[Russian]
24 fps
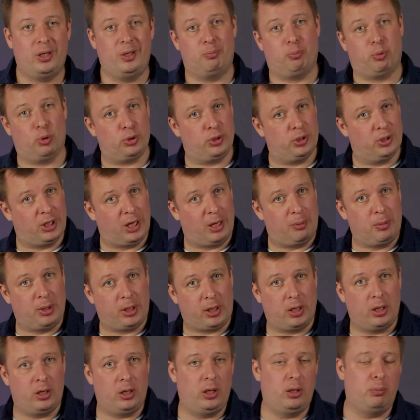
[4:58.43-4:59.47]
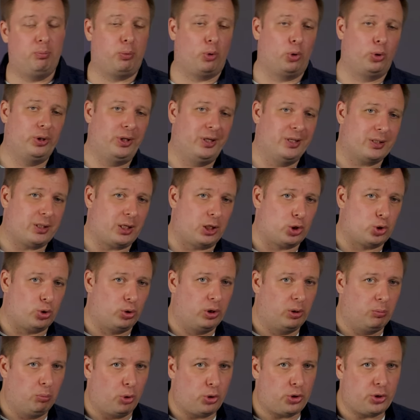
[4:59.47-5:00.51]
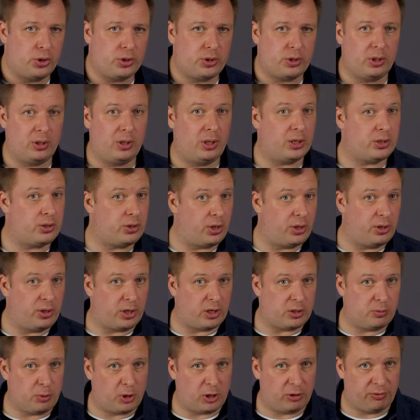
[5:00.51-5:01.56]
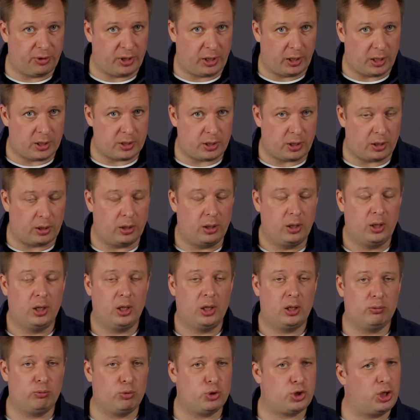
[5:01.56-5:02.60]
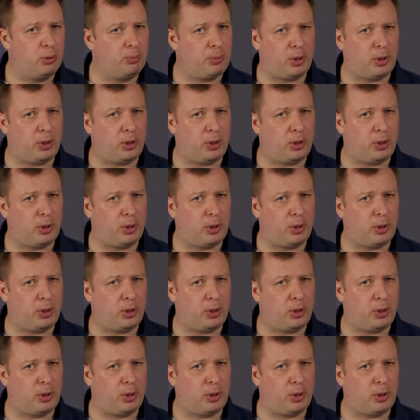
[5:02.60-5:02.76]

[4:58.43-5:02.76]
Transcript: И по динамике, и по неискаженной мощности для среднеразмерного кинозала двушки